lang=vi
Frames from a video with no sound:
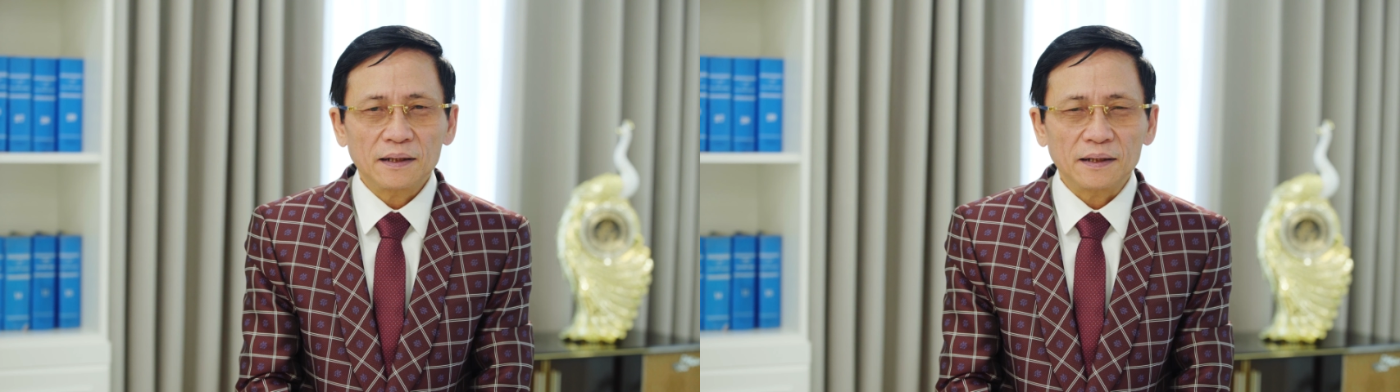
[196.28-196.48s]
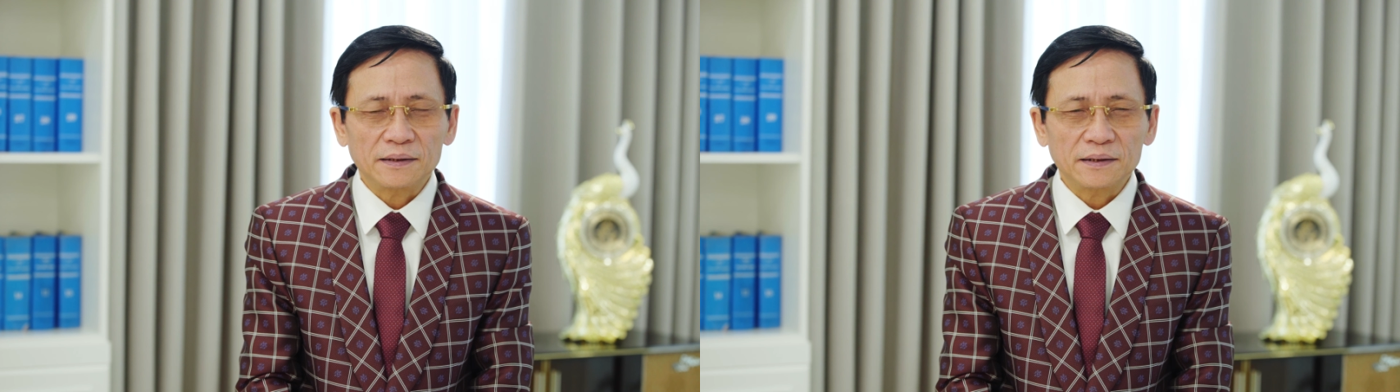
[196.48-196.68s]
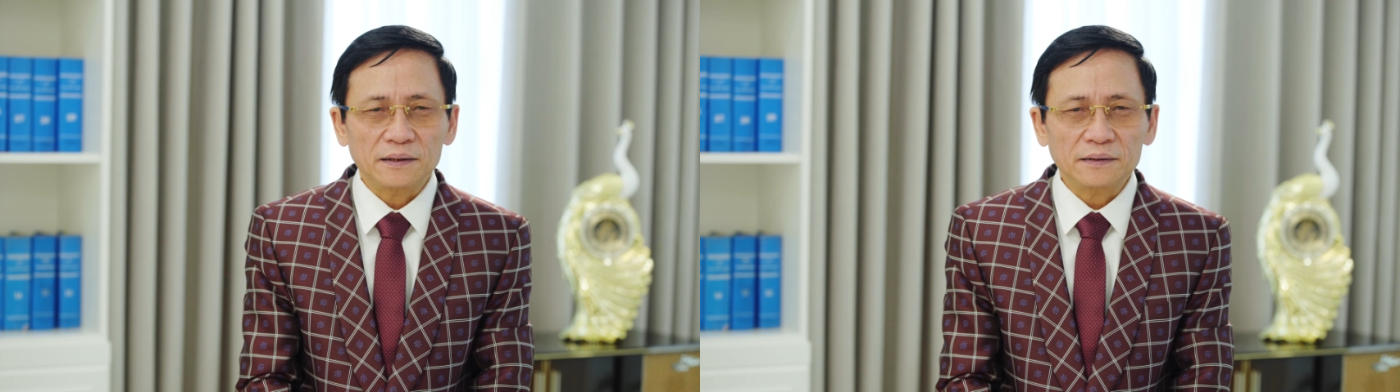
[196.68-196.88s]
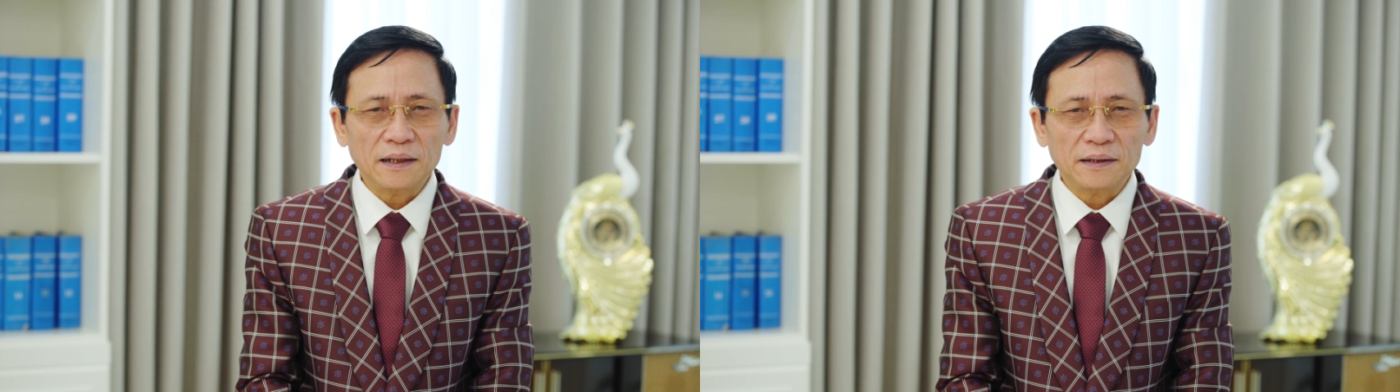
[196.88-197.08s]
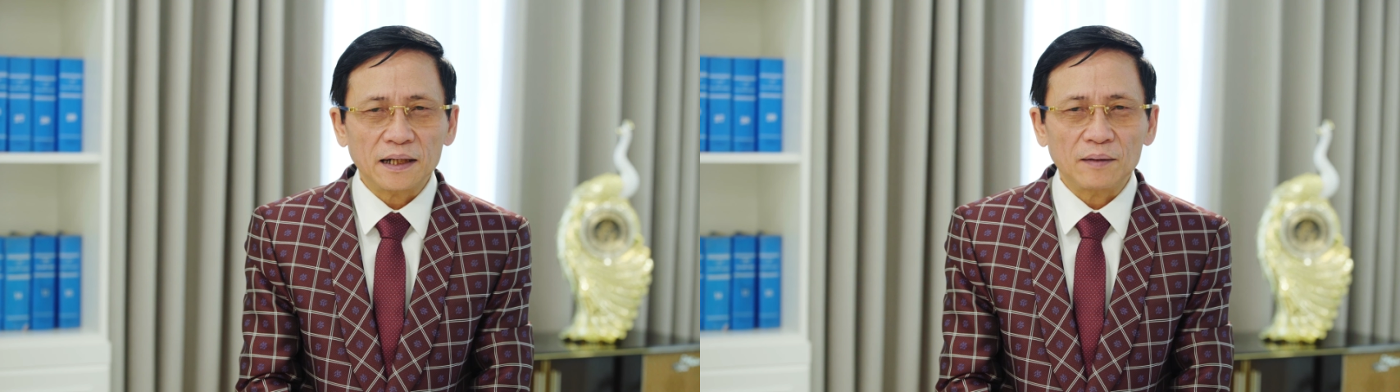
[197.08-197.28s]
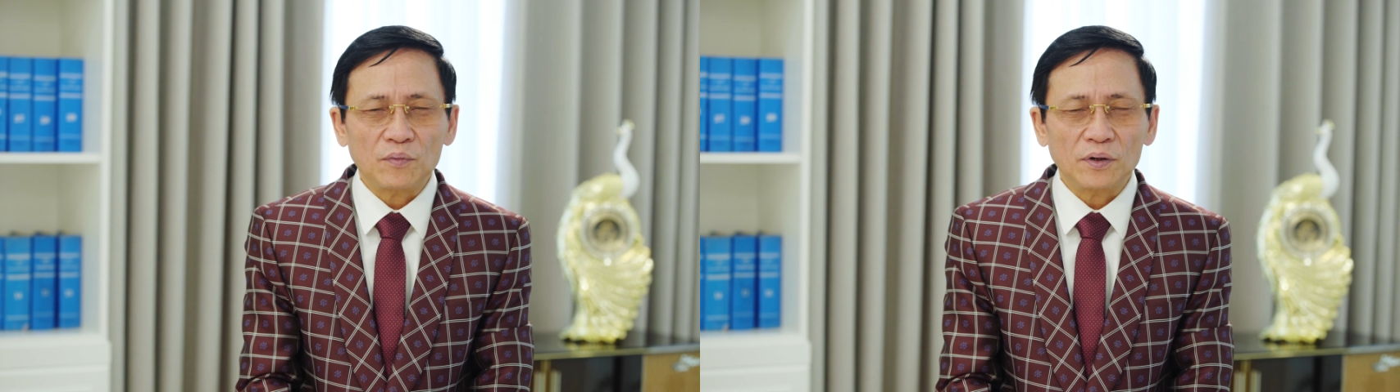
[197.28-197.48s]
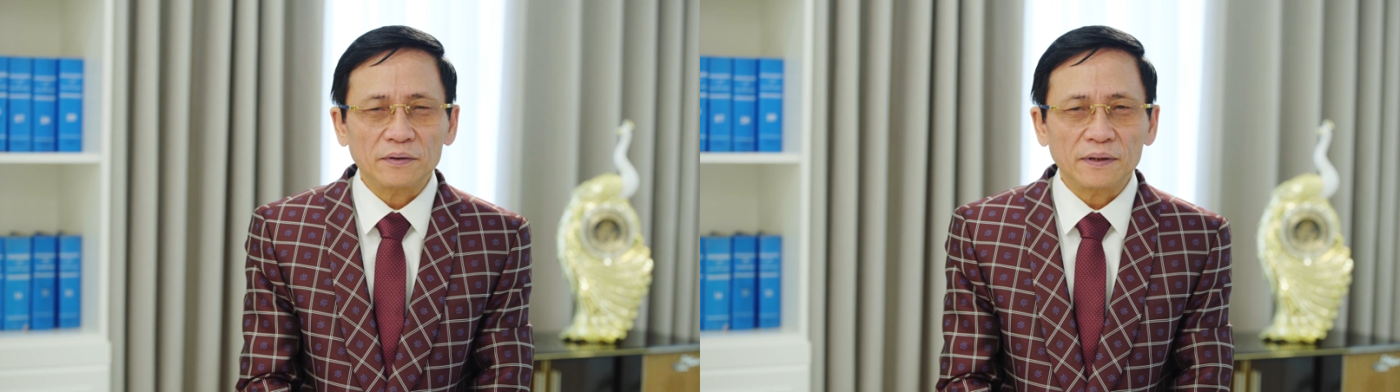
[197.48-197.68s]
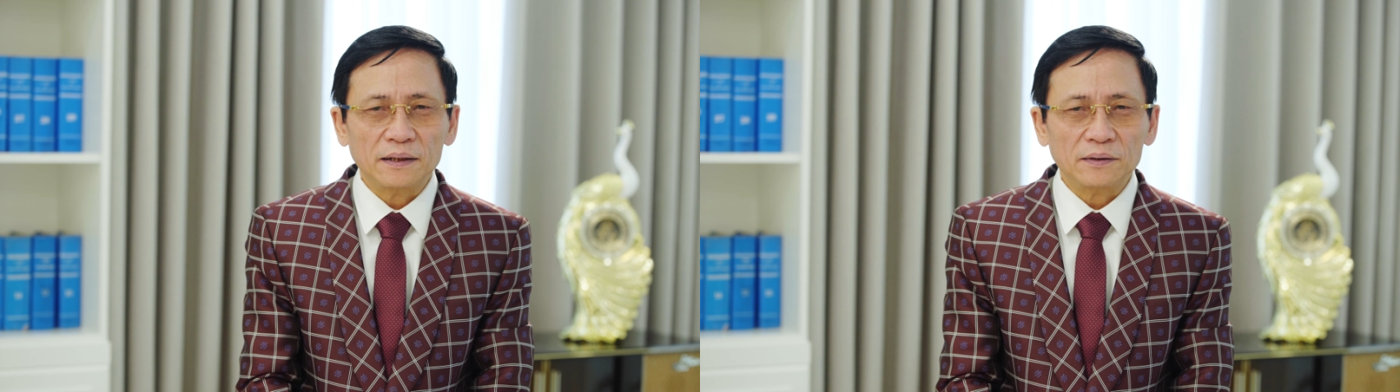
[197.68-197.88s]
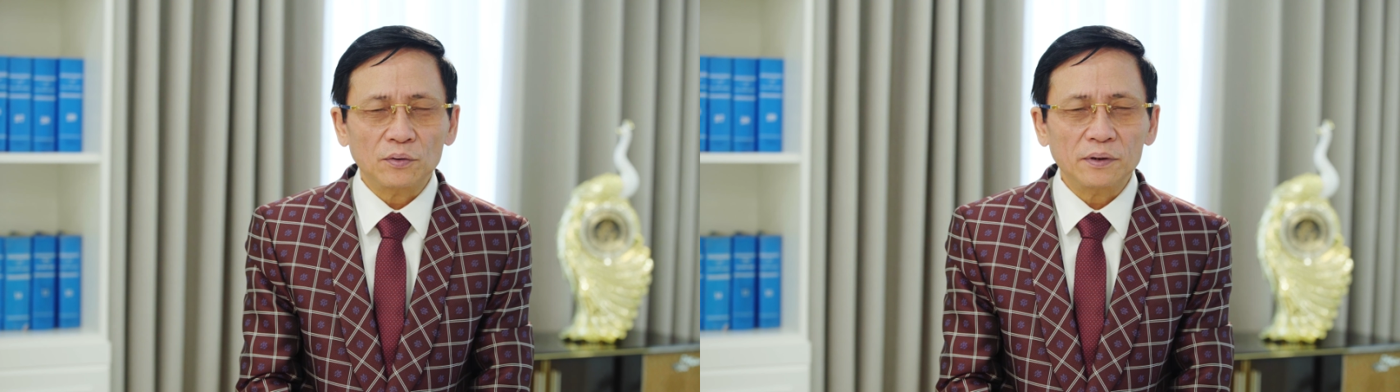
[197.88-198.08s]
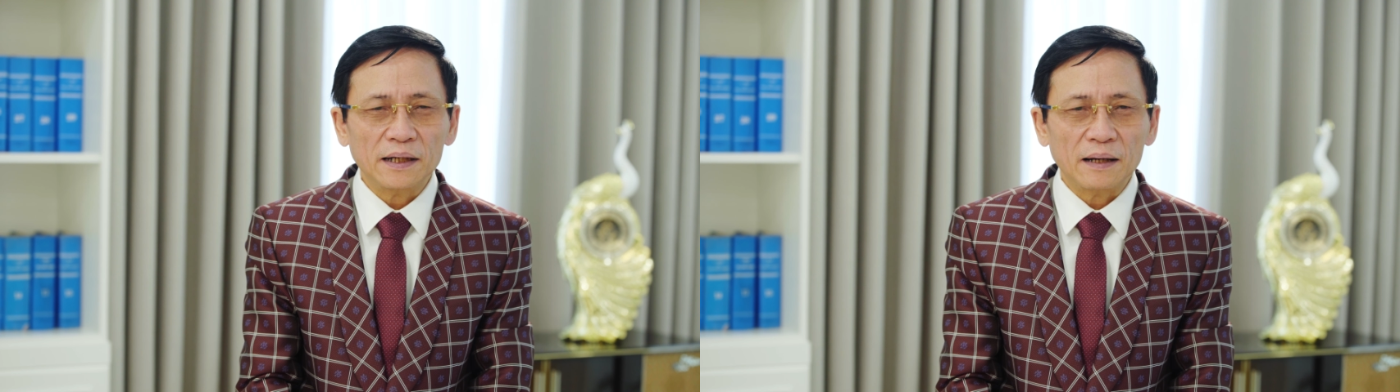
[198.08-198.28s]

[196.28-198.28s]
khởi sự tất cả mọi chuyện tốt